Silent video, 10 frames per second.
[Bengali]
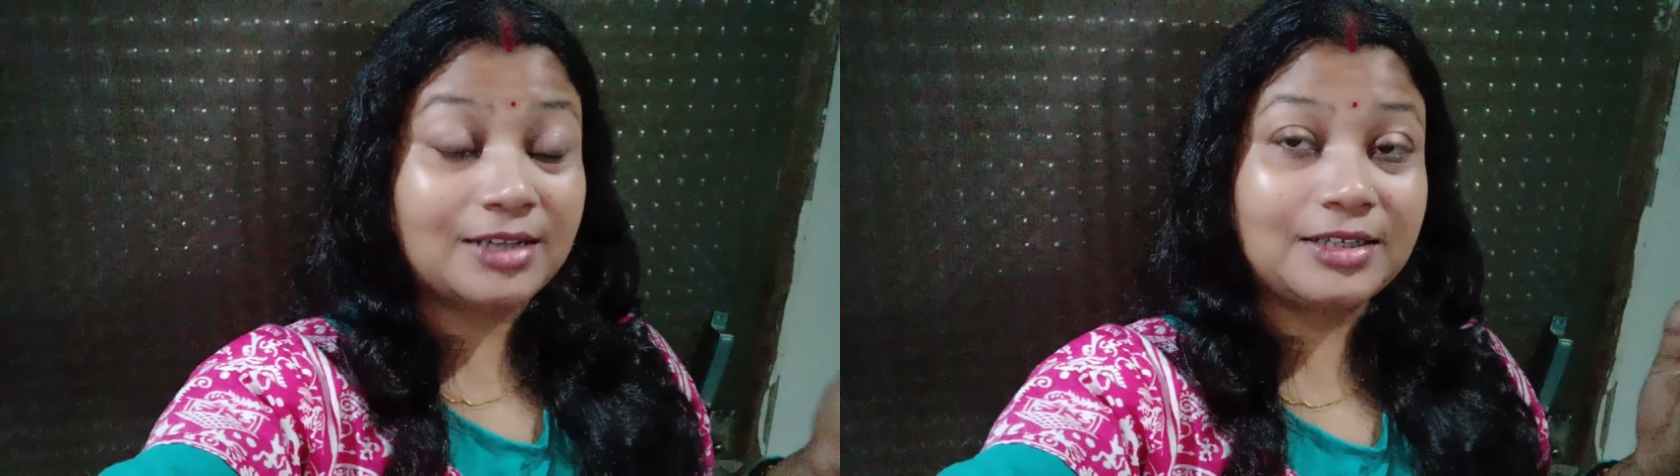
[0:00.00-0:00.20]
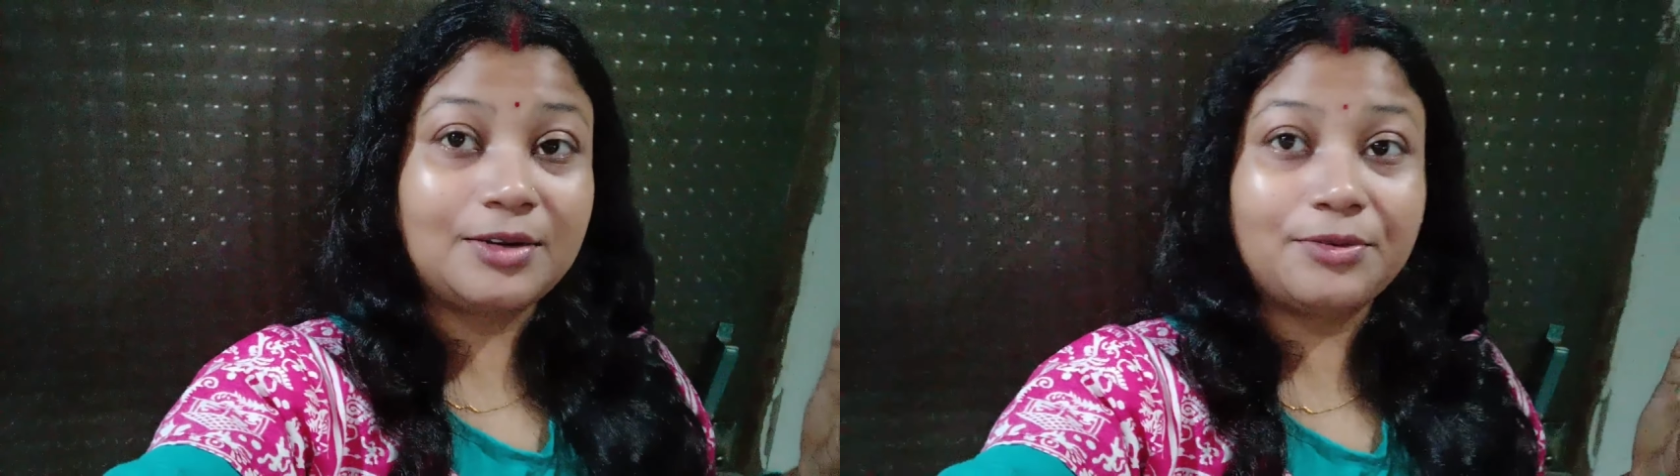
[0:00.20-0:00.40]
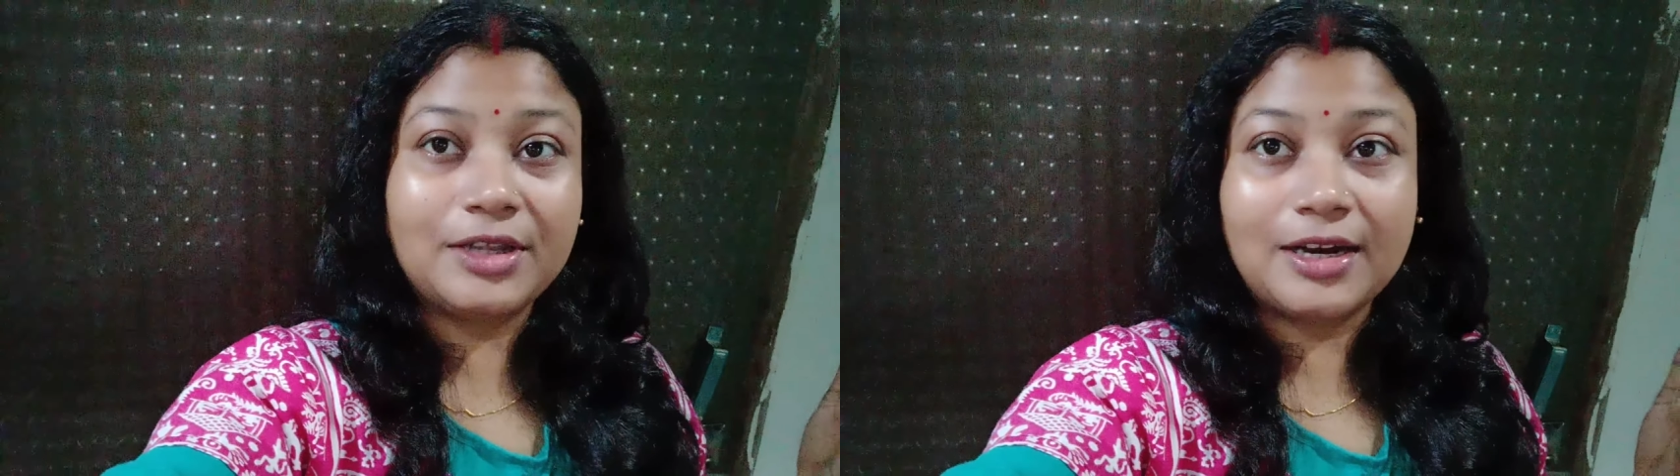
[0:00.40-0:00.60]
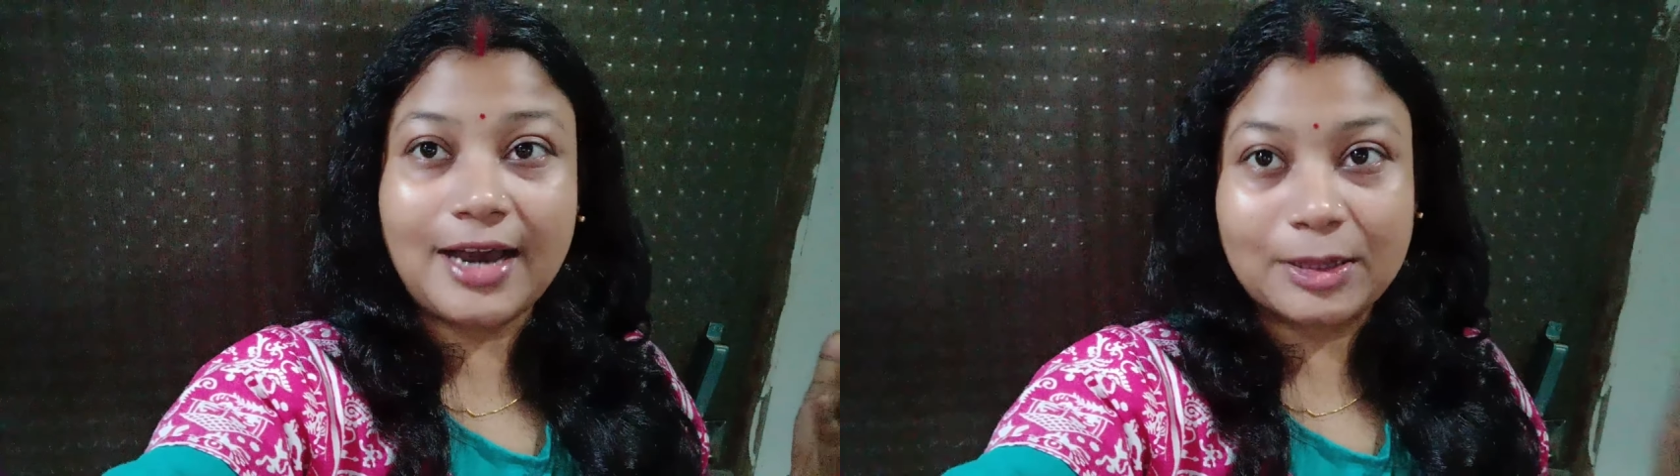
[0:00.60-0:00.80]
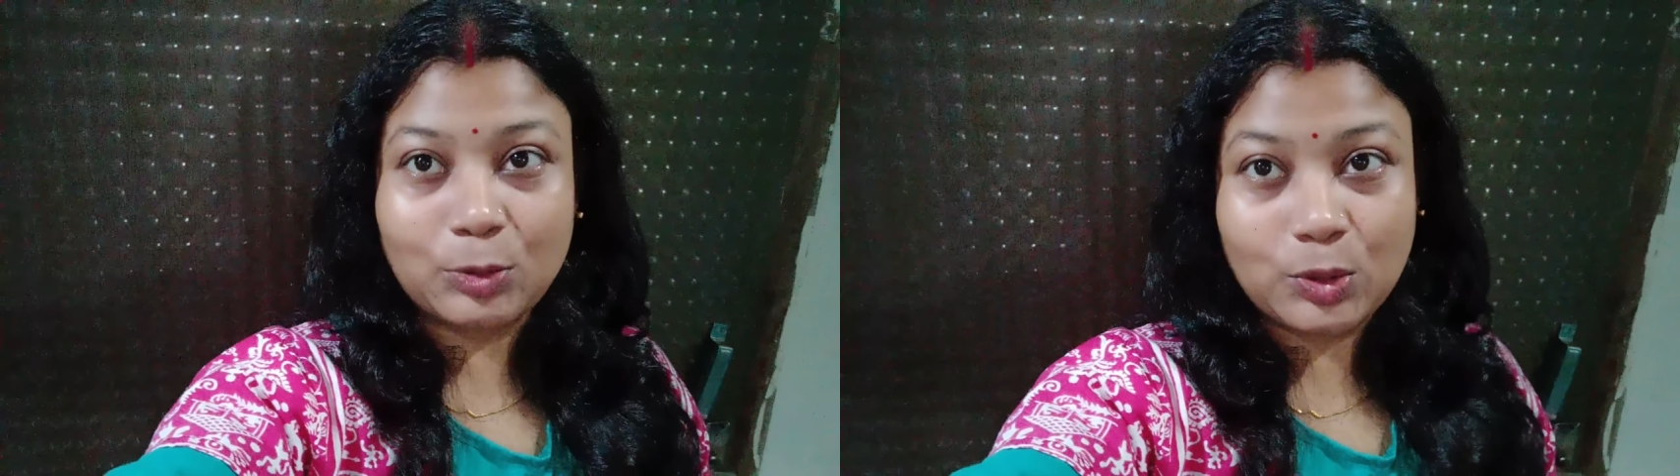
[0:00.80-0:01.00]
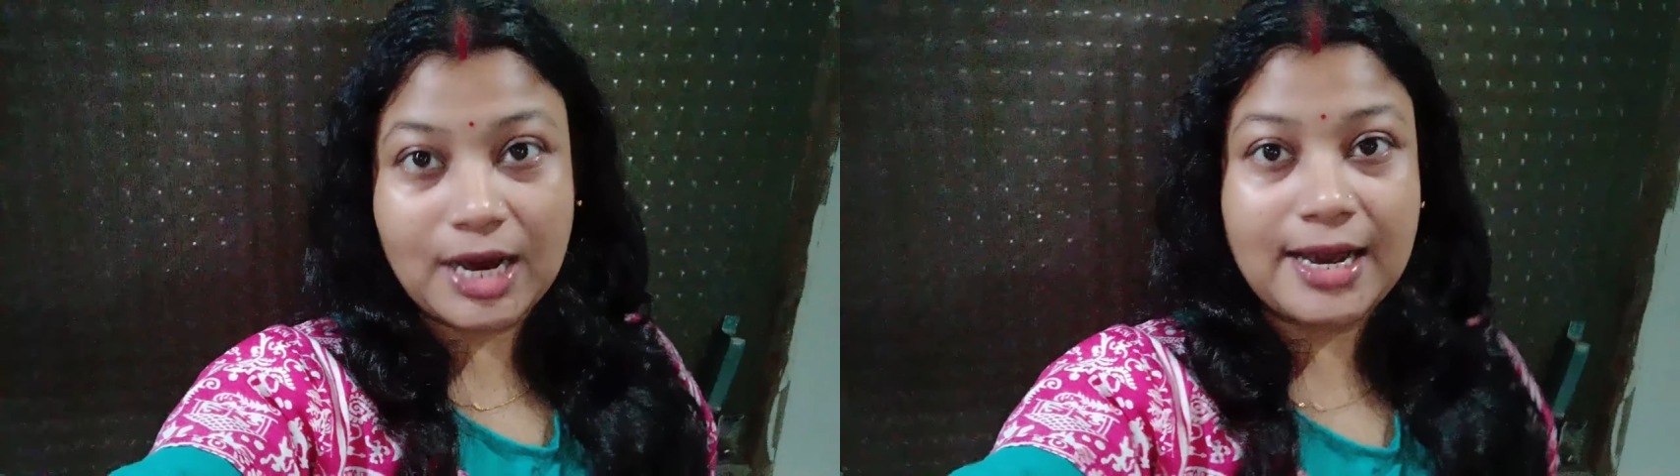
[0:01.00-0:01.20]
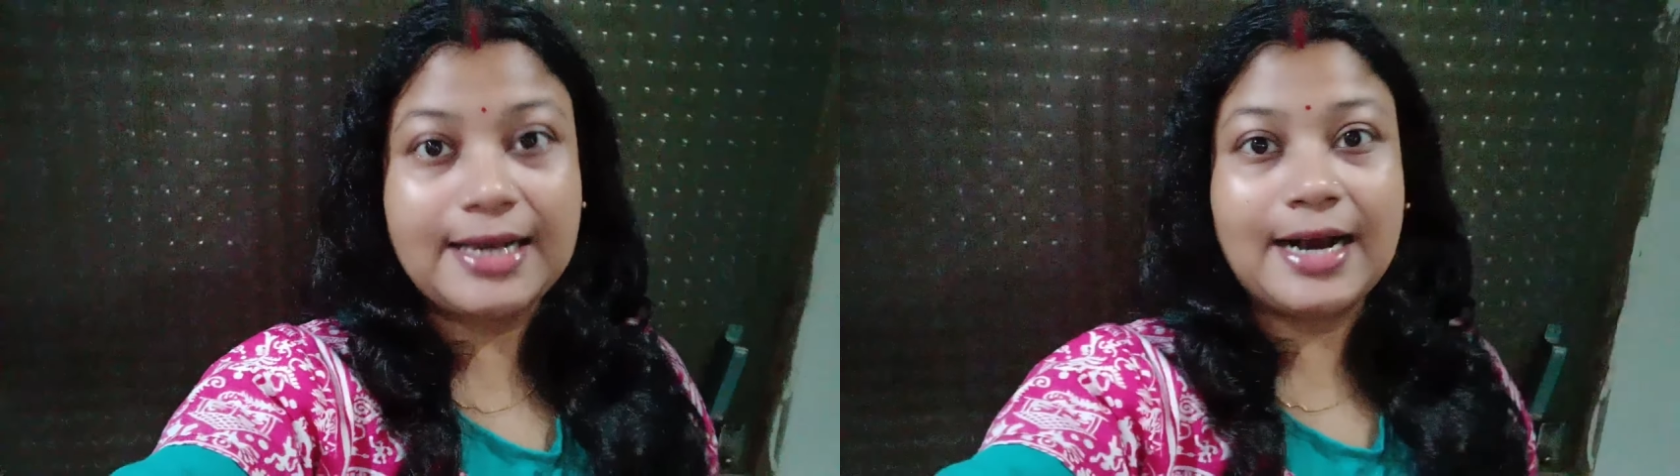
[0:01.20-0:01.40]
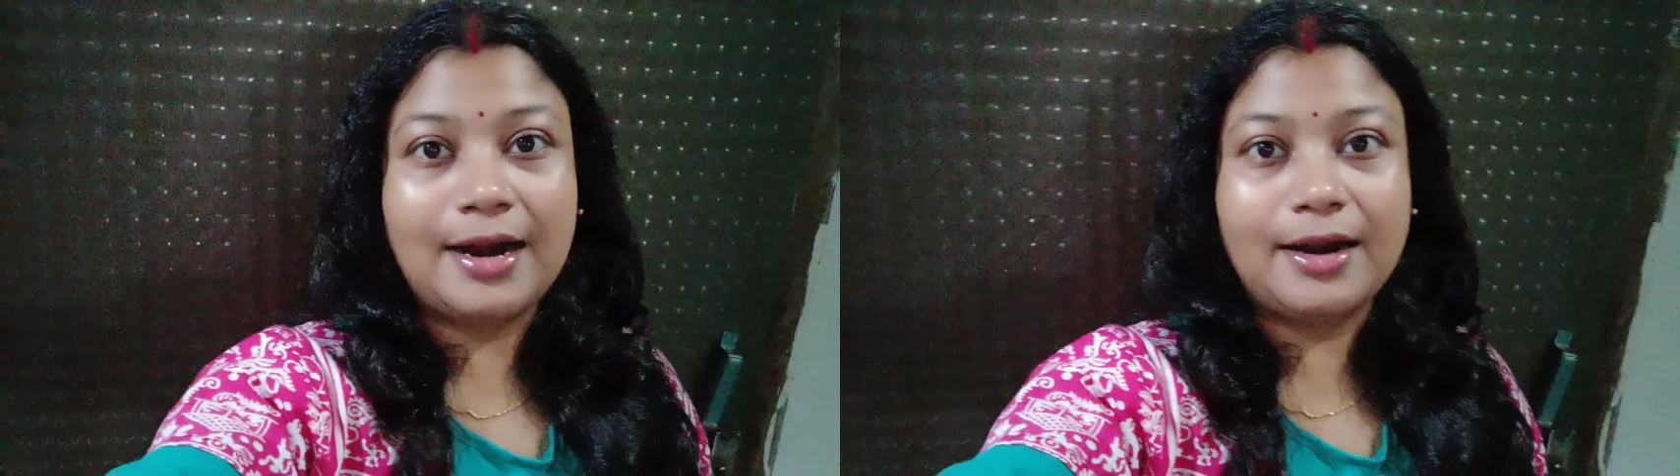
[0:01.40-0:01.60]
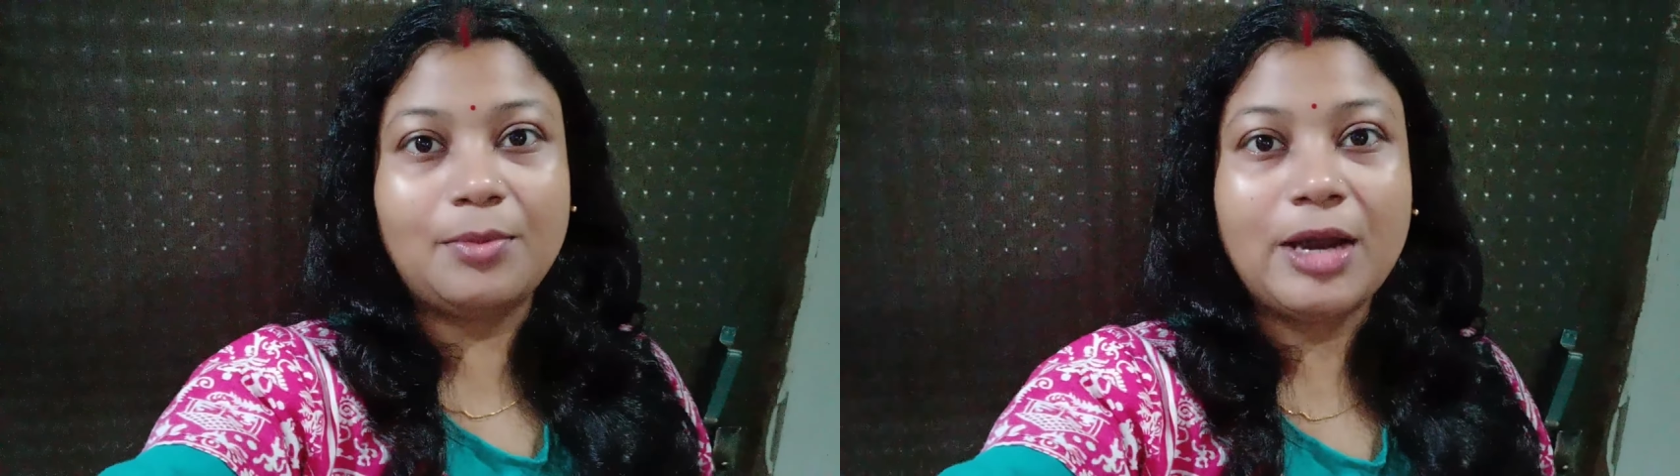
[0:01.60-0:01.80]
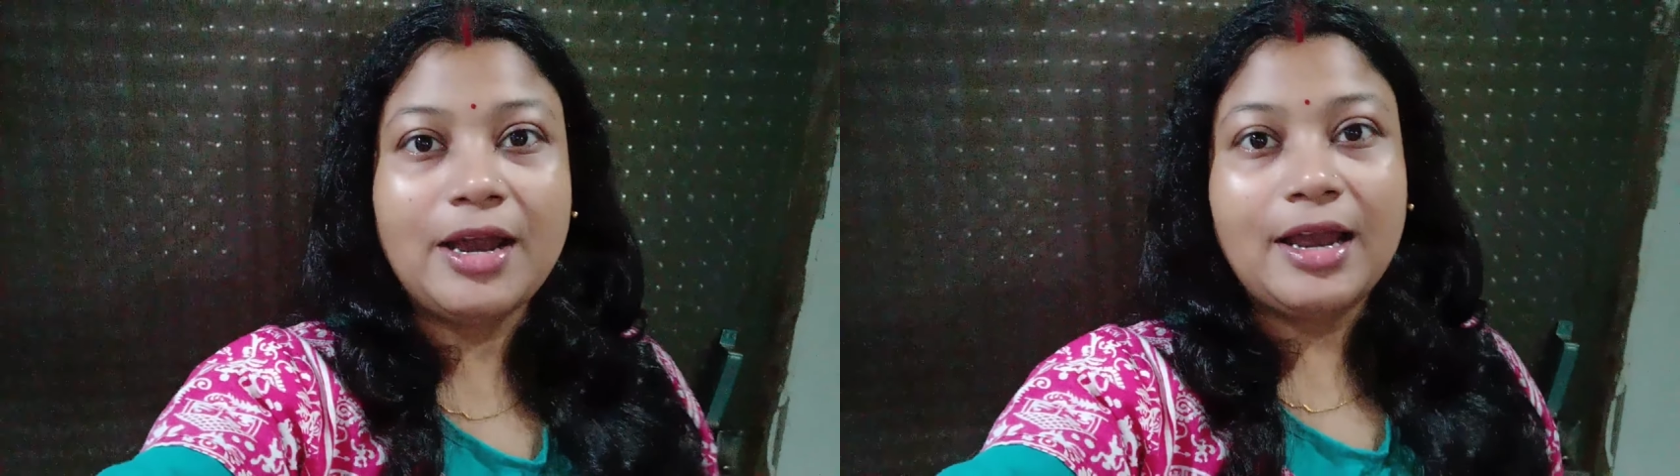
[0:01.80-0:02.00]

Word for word: আজকের ওয়েদার এতটাই খারাপ